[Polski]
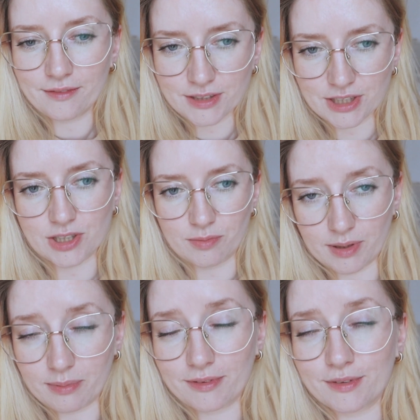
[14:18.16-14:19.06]
wycieczki, bo
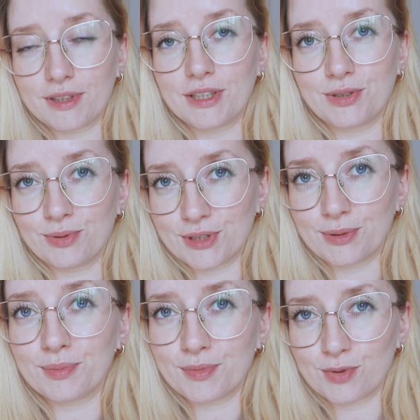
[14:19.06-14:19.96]
naprawdę jeździło
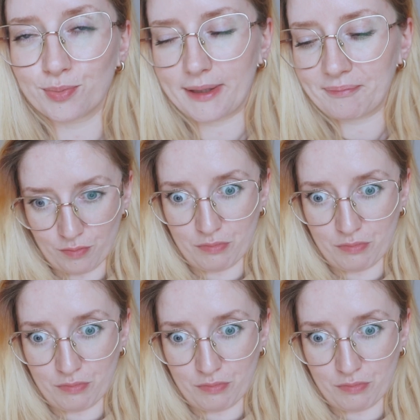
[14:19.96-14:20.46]
się super.